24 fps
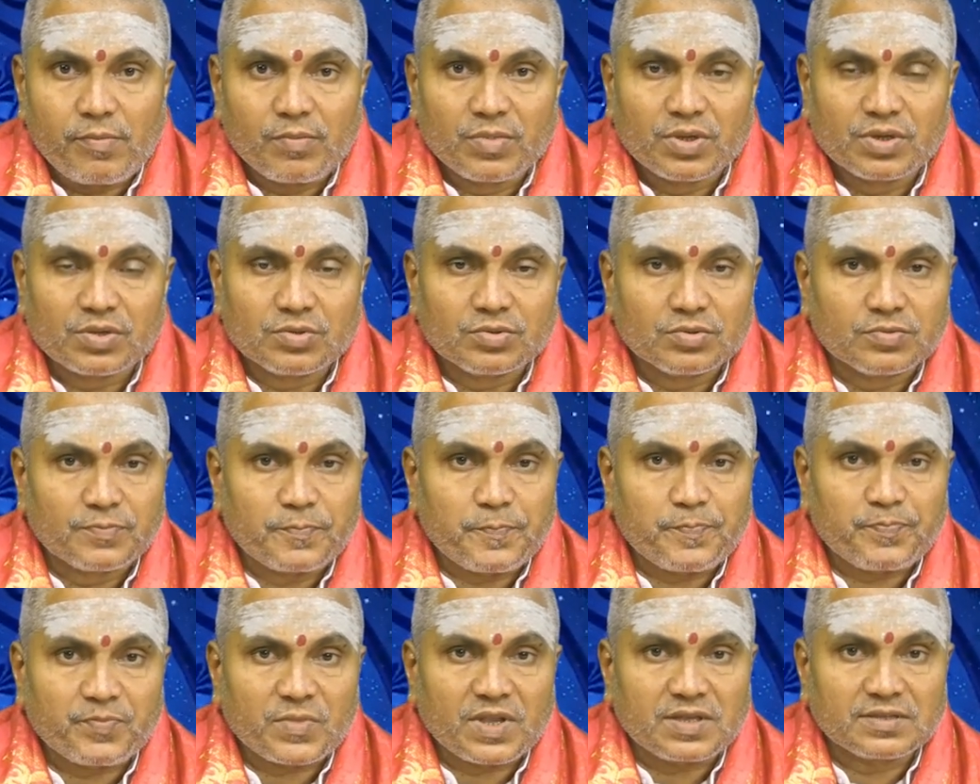మీరు
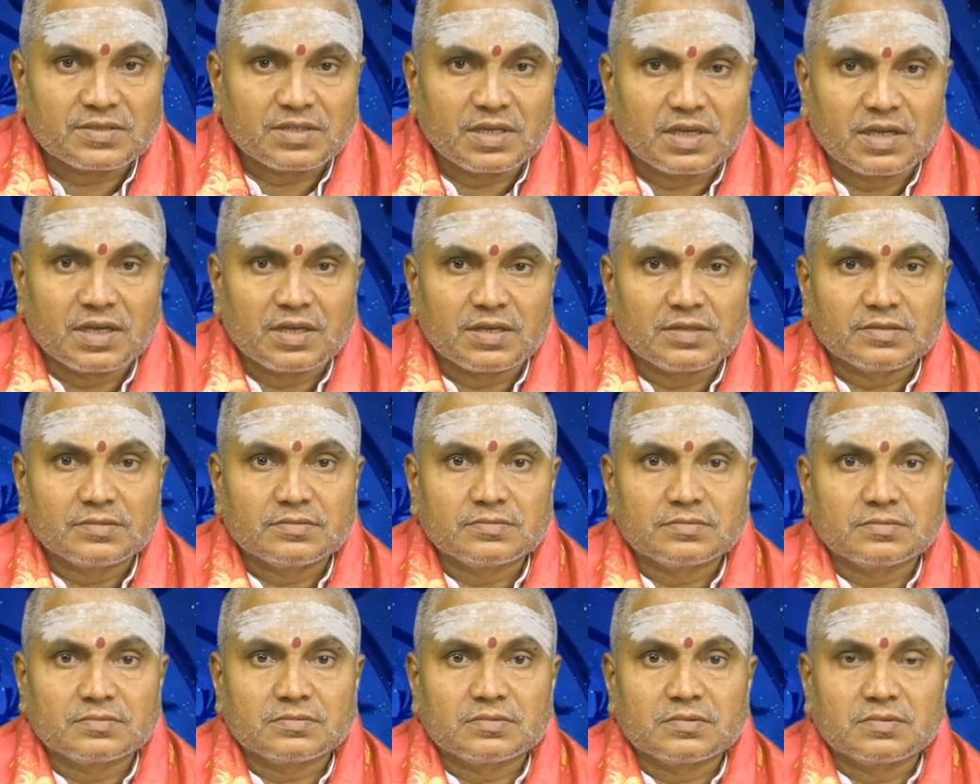చాలా
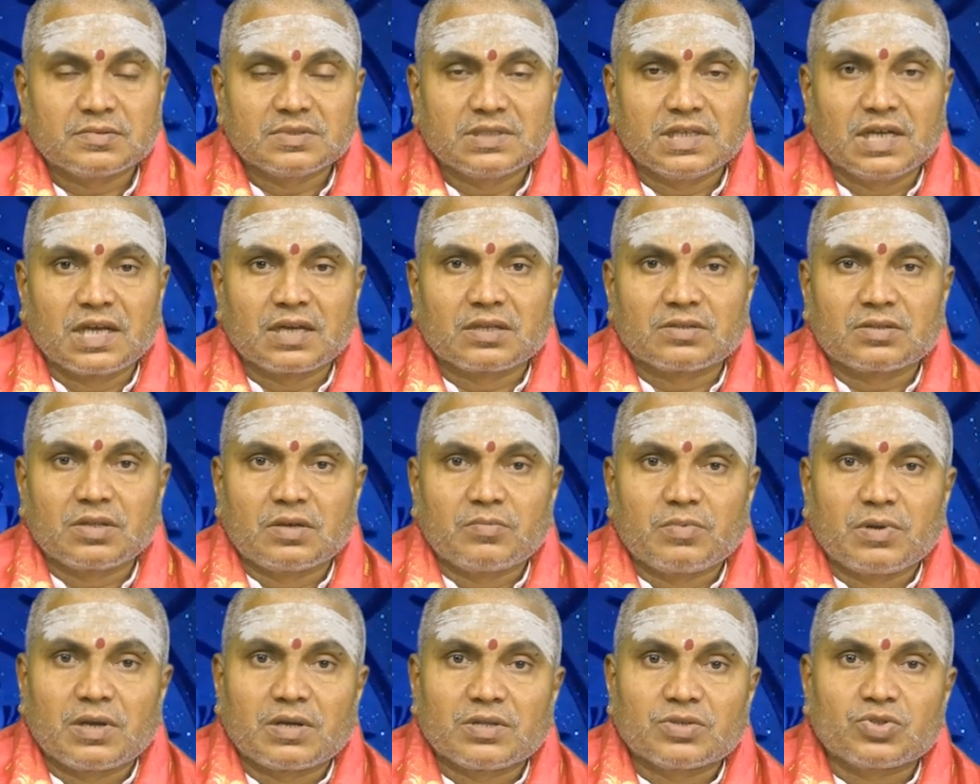
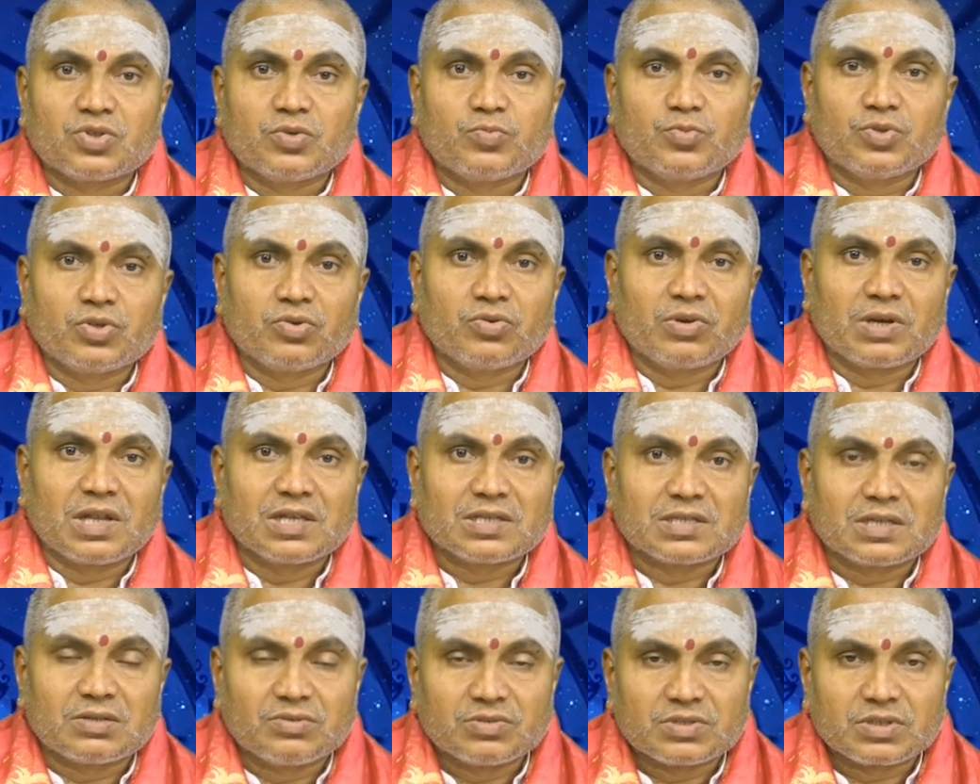జాగ్రత్తలు పాటిస్తూ ముందుకు
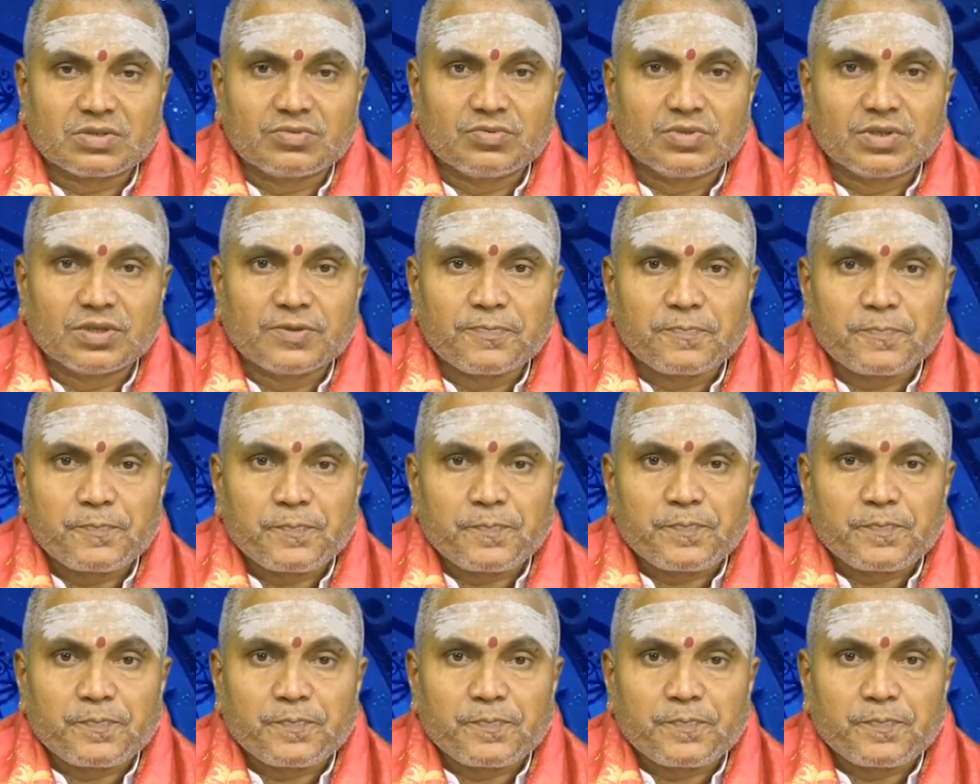వెళ్లాల్సిన అవసరం ఉంది